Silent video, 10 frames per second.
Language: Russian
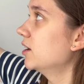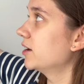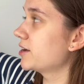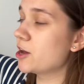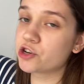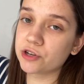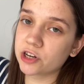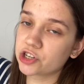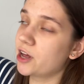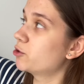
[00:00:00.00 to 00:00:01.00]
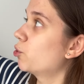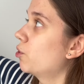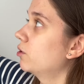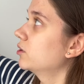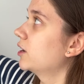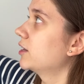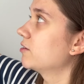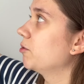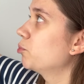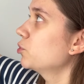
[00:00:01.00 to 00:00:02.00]
Я еще не дошла до
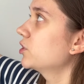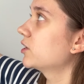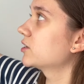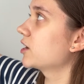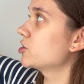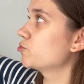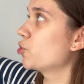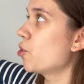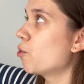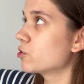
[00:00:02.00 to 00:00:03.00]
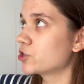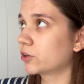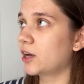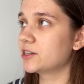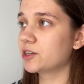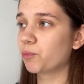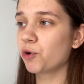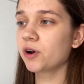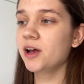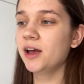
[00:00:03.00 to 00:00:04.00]
этого пункта, так скажем, но очень классный набор.